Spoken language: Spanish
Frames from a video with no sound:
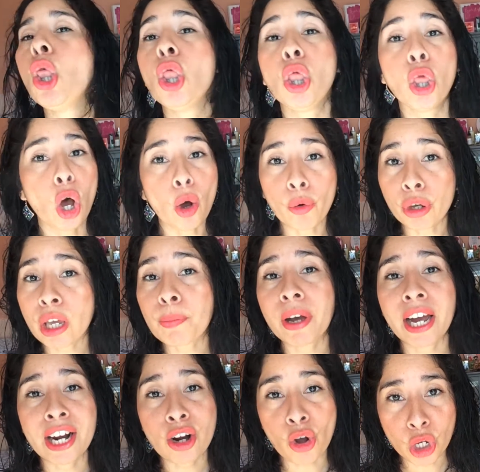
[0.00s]
no voy a
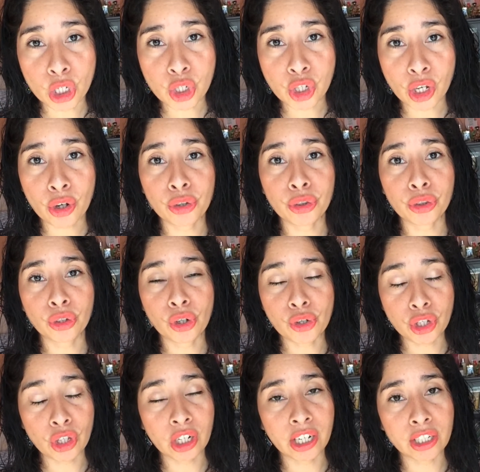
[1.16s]
pagar 11, con
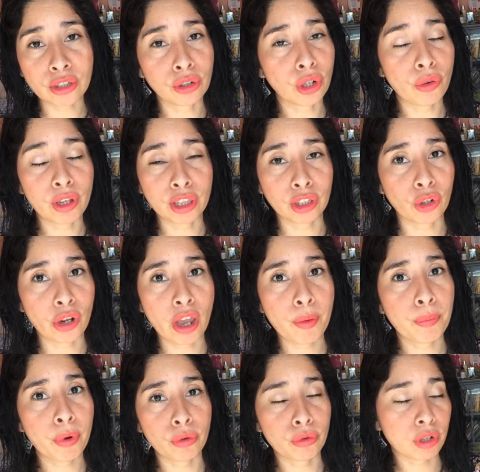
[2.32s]
99
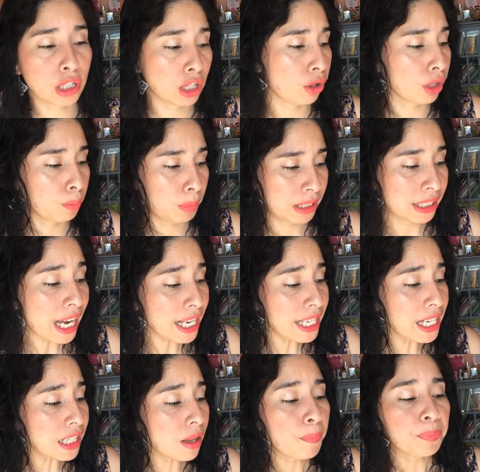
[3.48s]
por un rizador de
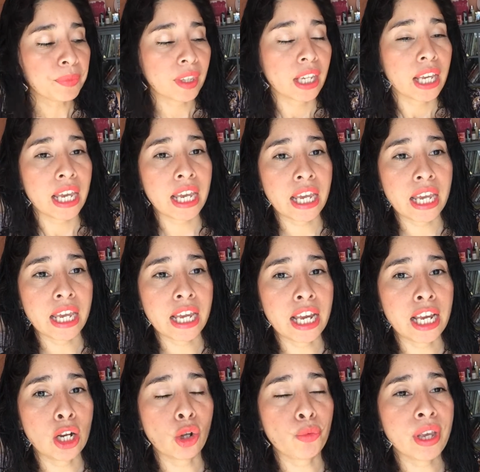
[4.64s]
pestañas.
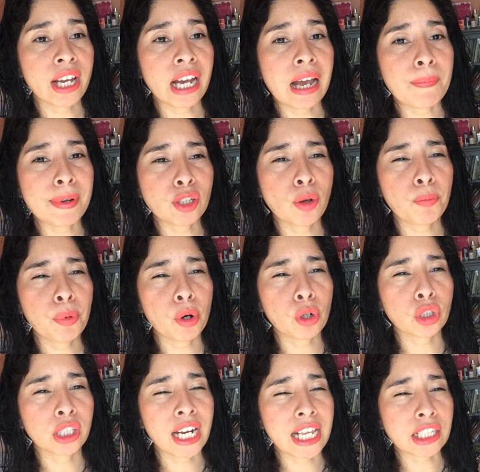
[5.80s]
Eh, lo vi en Amazon
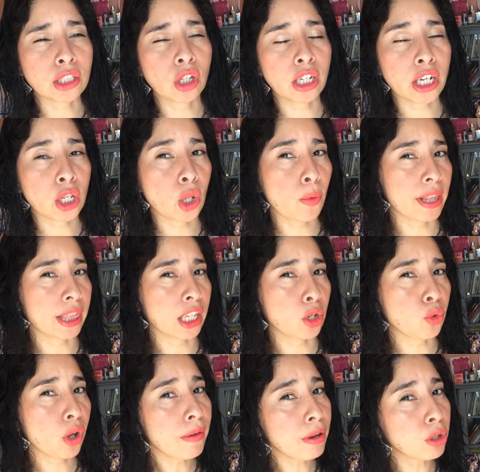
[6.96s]
por
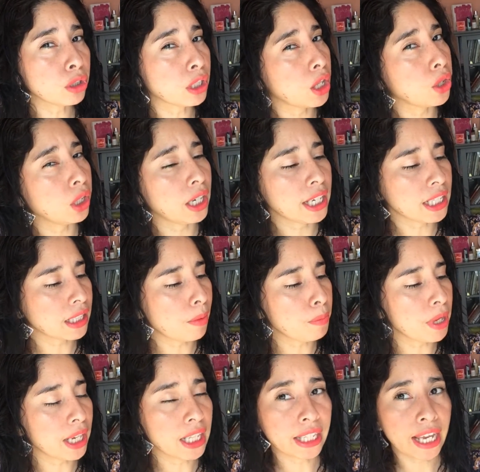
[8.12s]
3.99 o 3 dólares
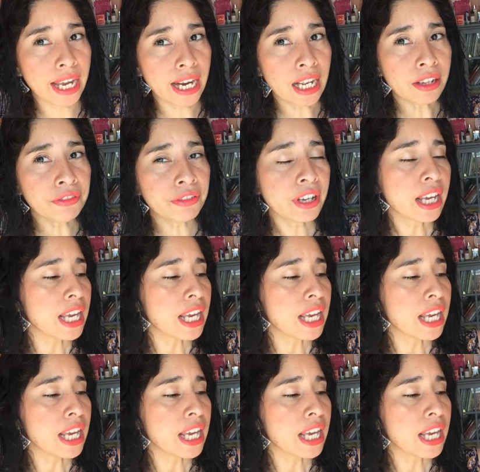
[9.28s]
también el de ELF.